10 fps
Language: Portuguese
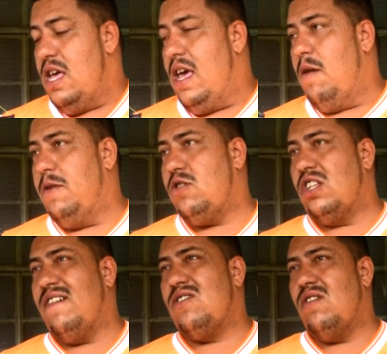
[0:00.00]
O pessoal
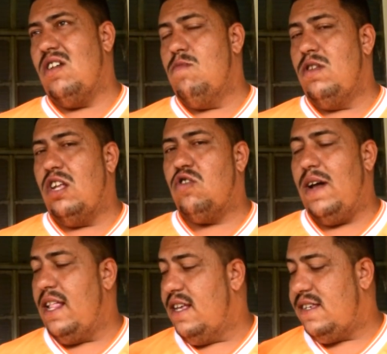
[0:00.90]
estava soltando muita de
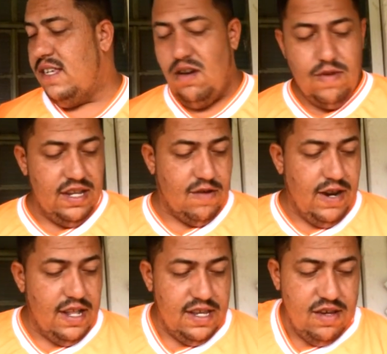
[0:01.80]
45, entre
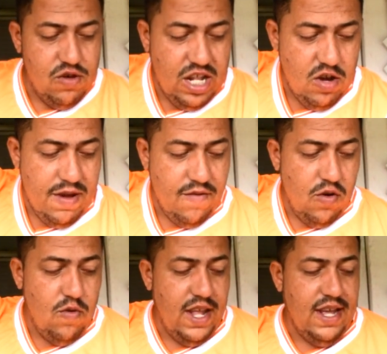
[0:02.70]
45 já deu uma
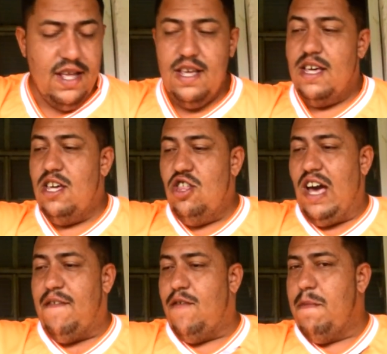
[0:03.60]
evoluída,
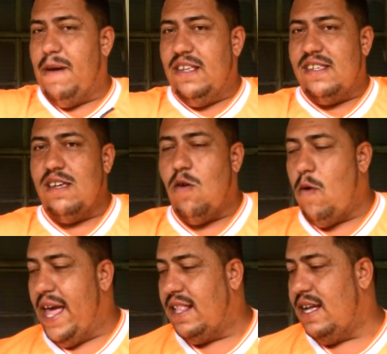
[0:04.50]
já foi para de
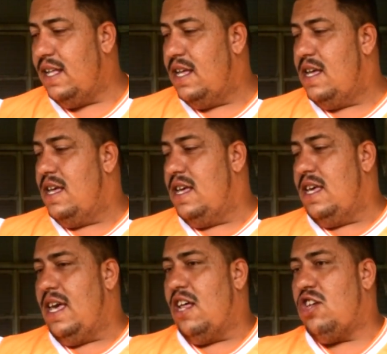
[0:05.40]
50
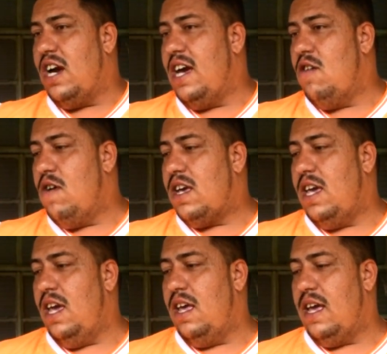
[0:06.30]
e ela já ganhou
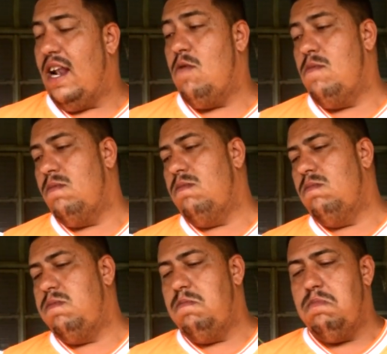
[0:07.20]
aqui. era é um,
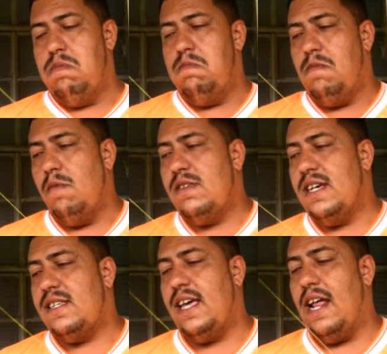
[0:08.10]
vamos dizer
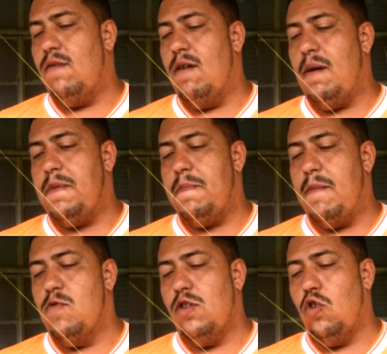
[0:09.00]
assim, ela não é uma pipa
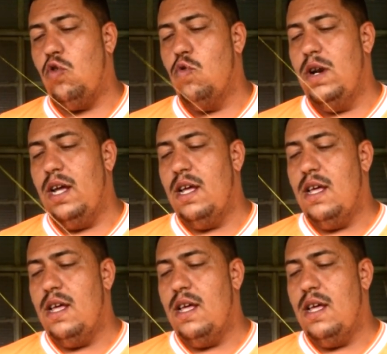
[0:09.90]
muito dura,